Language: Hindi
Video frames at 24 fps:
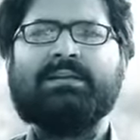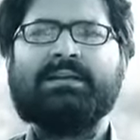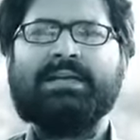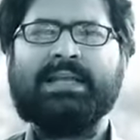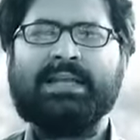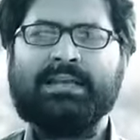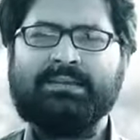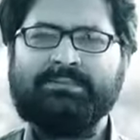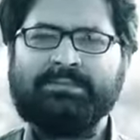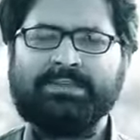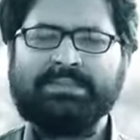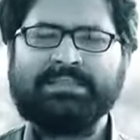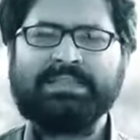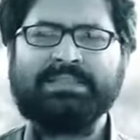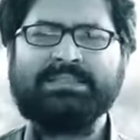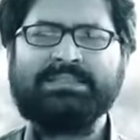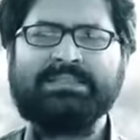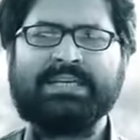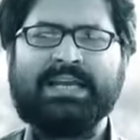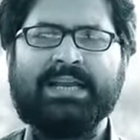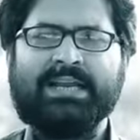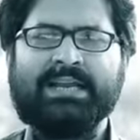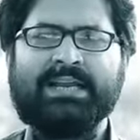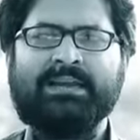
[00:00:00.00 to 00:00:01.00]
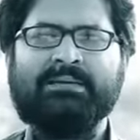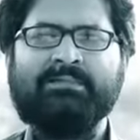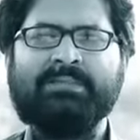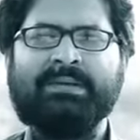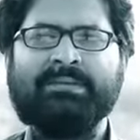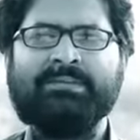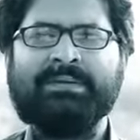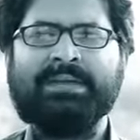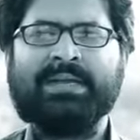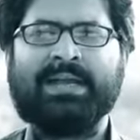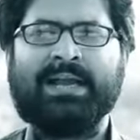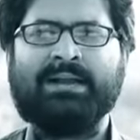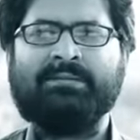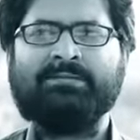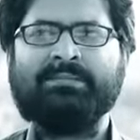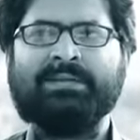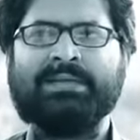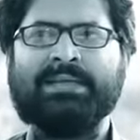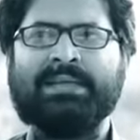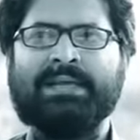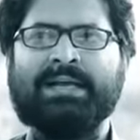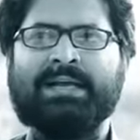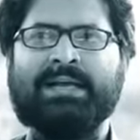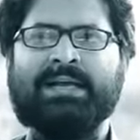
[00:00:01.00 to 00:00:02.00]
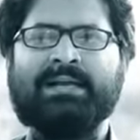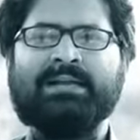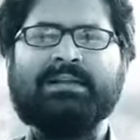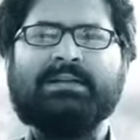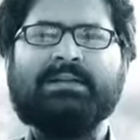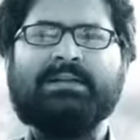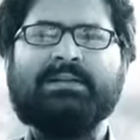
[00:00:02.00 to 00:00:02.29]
टेलीविजन चैनल में भी काम किया